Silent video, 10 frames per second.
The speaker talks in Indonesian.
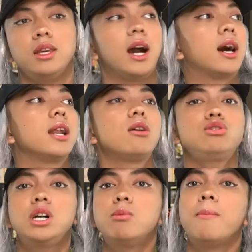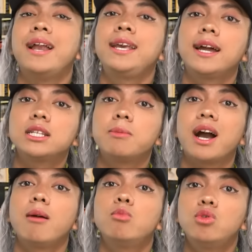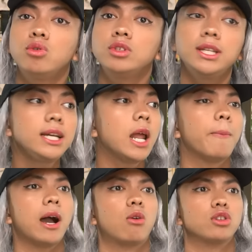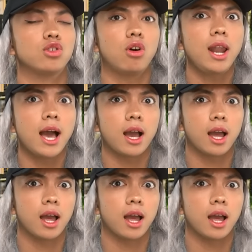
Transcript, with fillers: ya karena aku juga mau balikan sama kamu jadi kenapa aku harus nolak